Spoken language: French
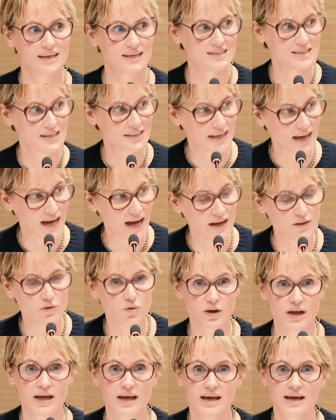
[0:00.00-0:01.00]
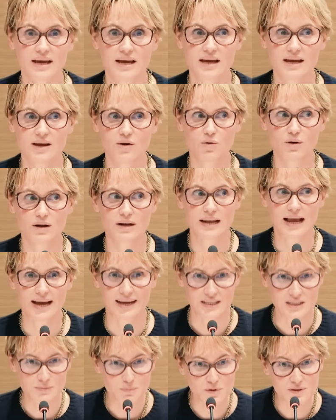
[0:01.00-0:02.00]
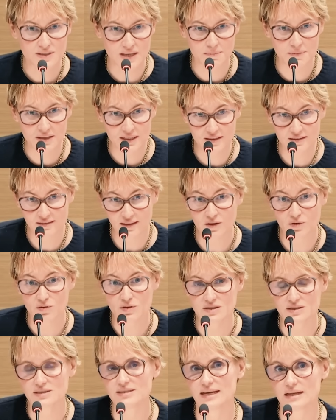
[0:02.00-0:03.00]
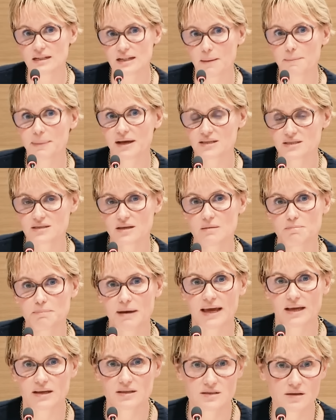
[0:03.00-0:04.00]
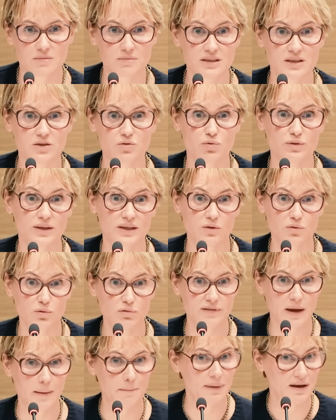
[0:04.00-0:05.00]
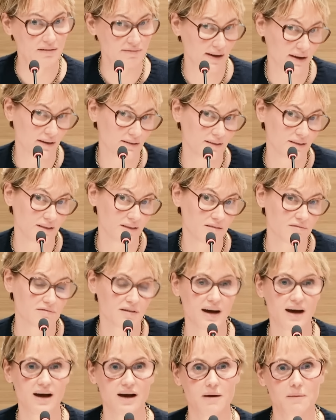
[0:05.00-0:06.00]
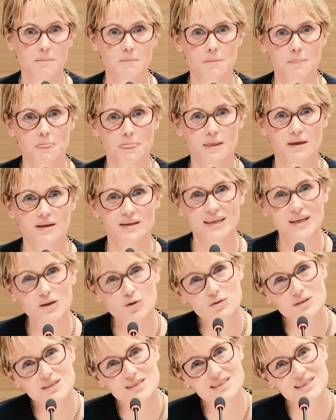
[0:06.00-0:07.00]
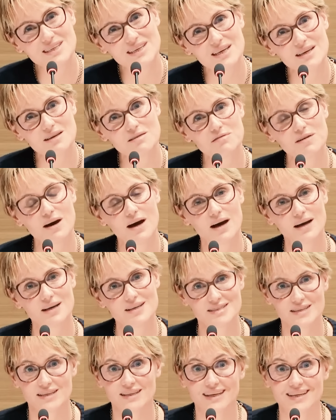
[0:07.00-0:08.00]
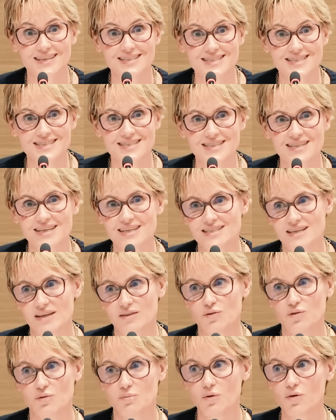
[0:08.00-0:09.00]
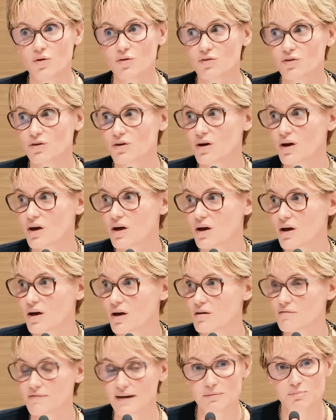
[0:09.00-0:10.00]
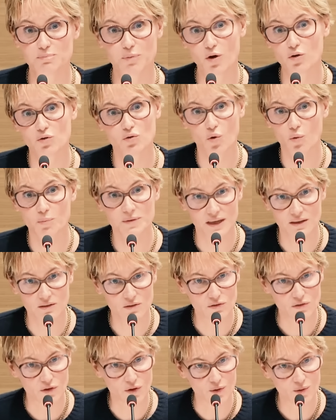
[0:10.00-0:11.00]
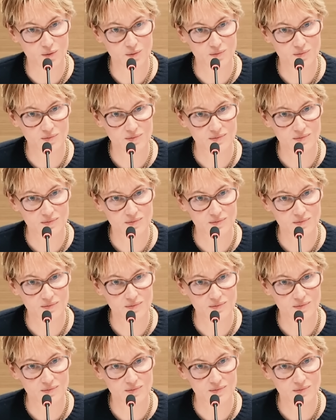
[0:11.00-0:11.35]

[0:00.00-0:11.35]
etc. Donc, la responsabilité aussi d'être la personne, par exemple, qui tout d'un coup va bavarder, va négocier, va essayer de résister à cette demande, va prendre combien de temps